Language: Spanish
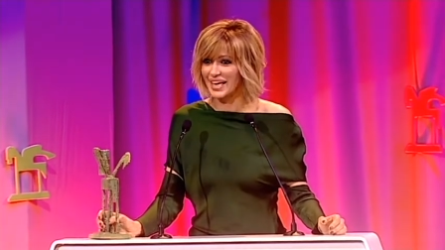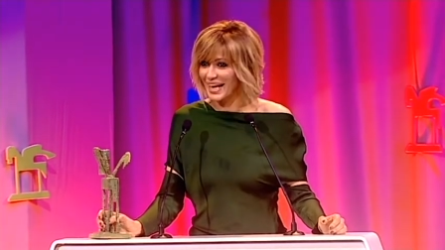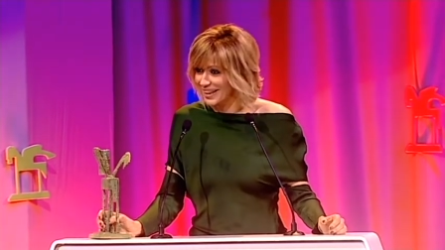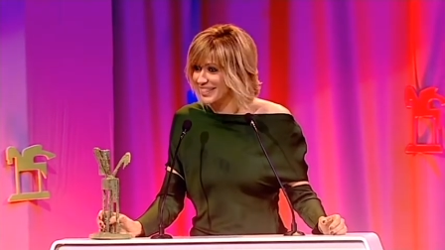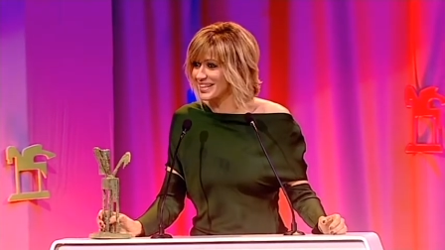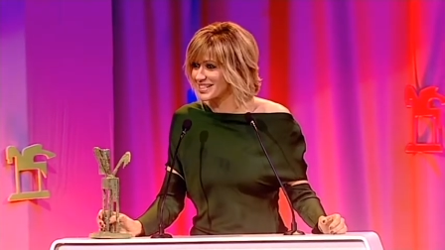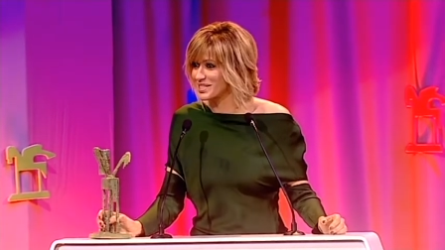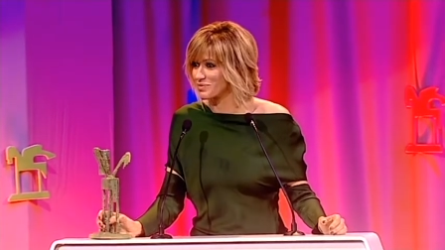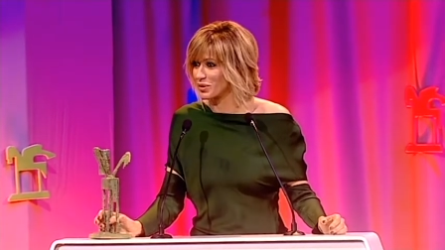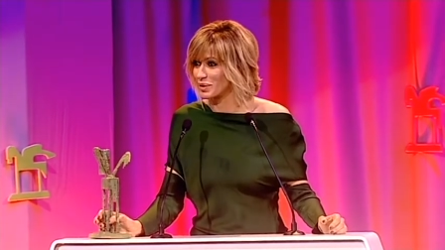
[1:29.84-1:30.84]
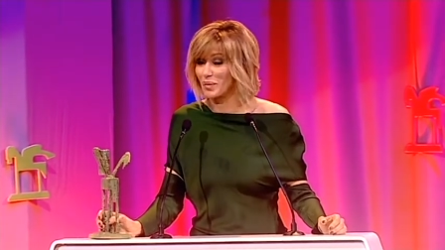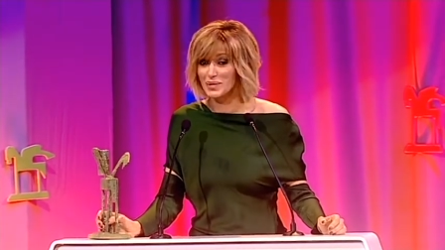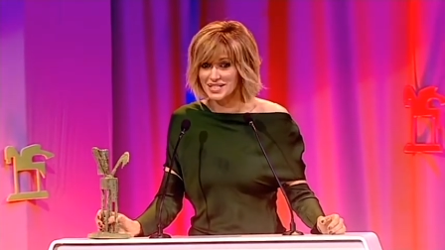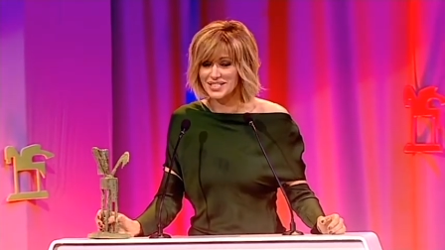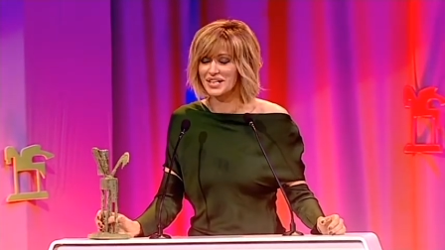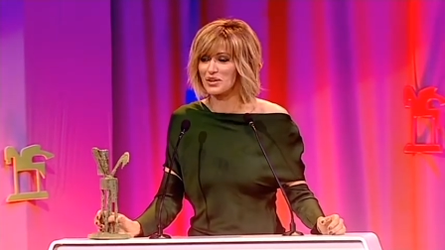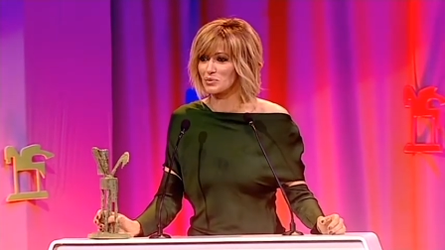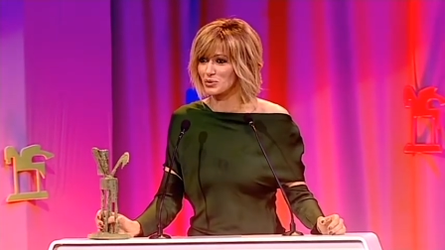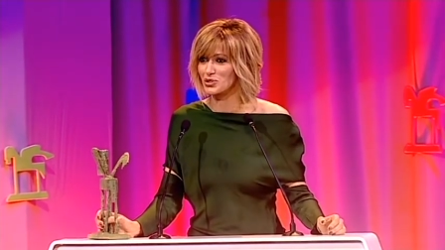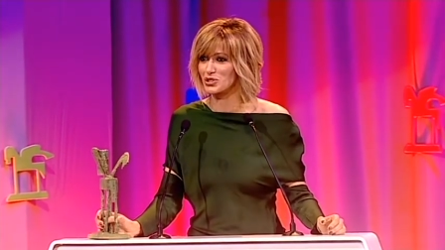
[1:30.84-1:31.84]
Gracias, porque me habéis
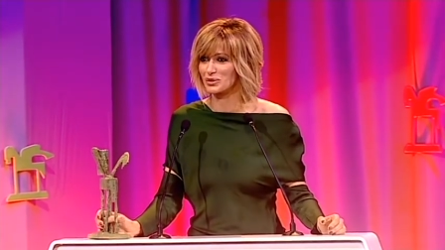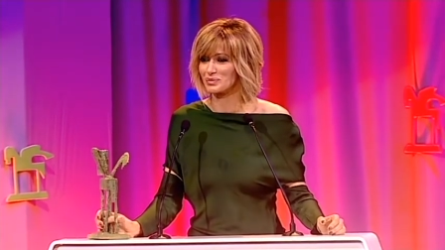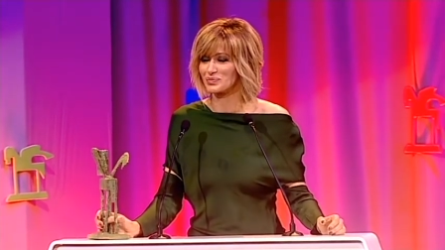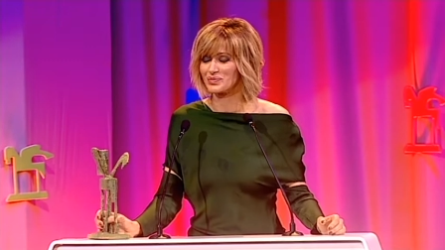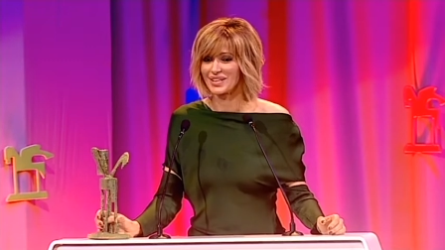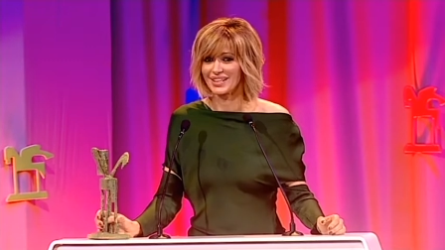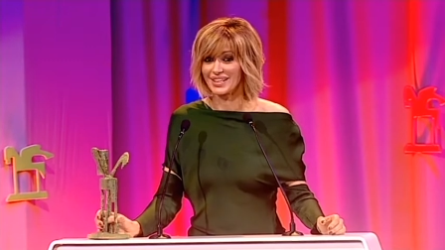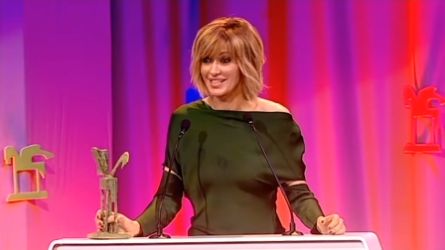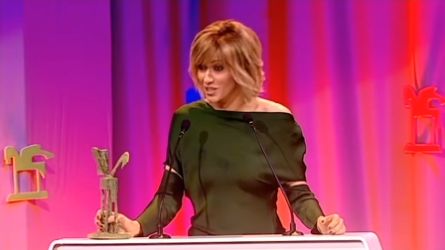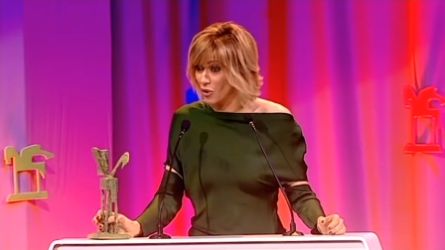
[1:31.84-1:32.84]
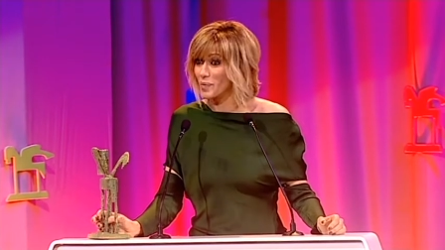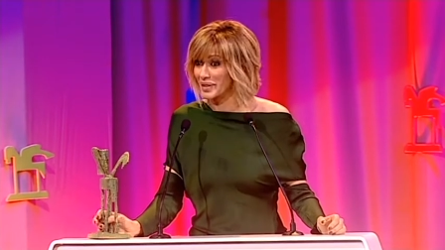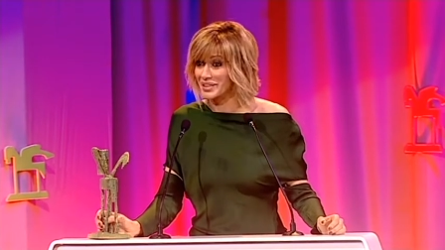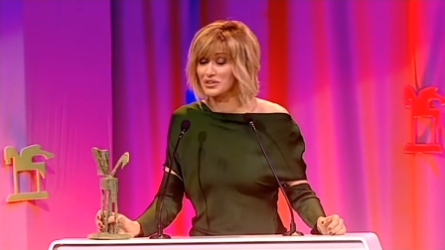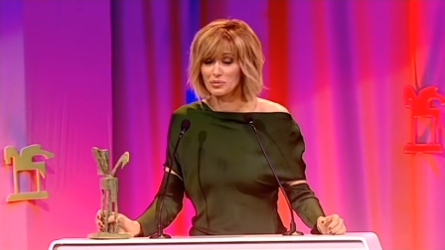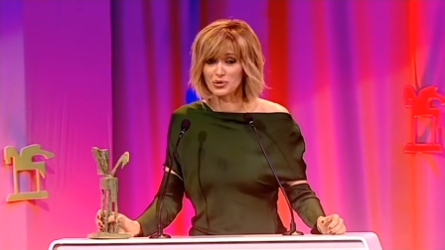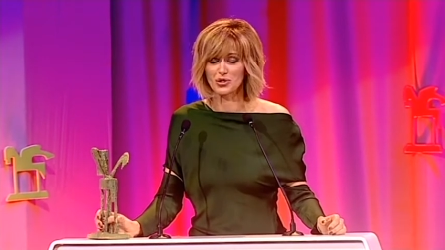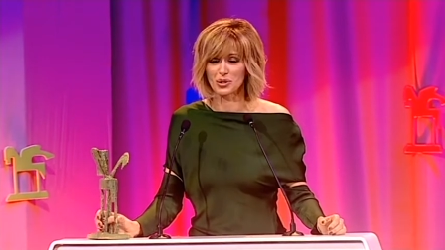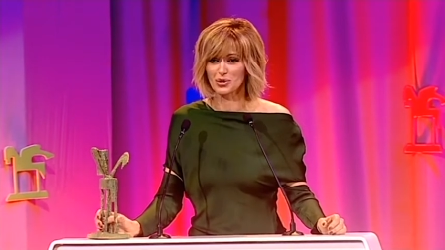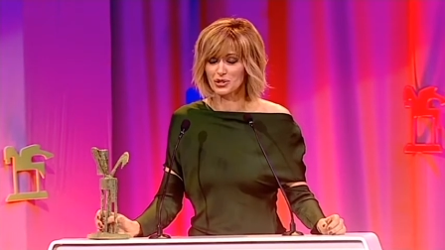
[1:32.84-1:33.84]
enseñado mucho y sigo aprendiendo
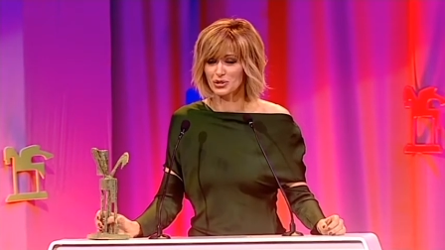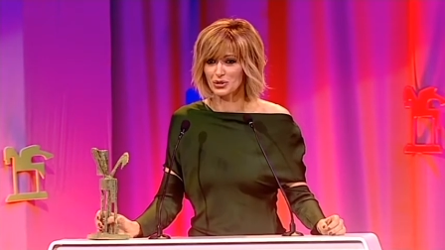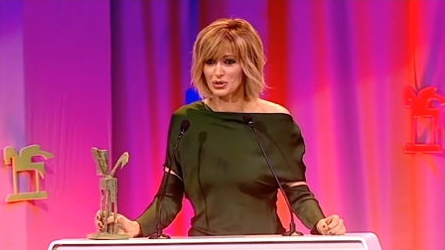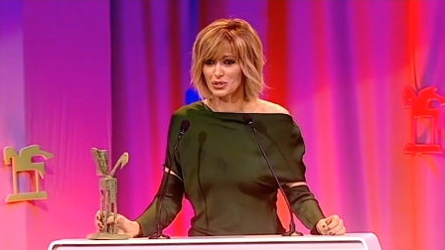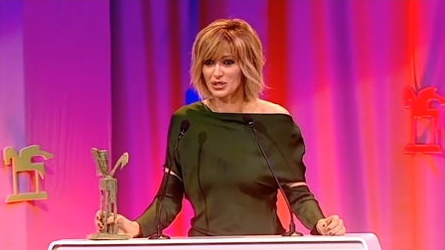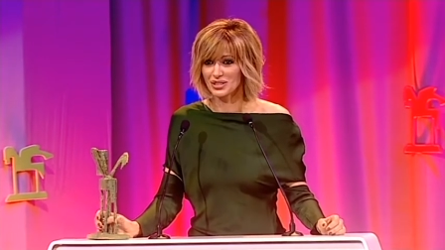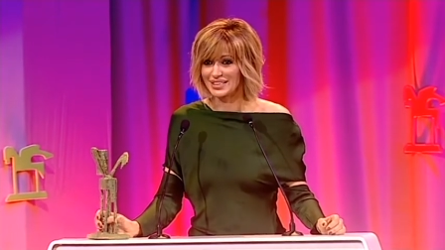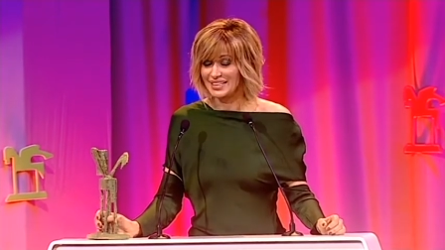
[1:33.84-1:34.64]
mucho de vosotros.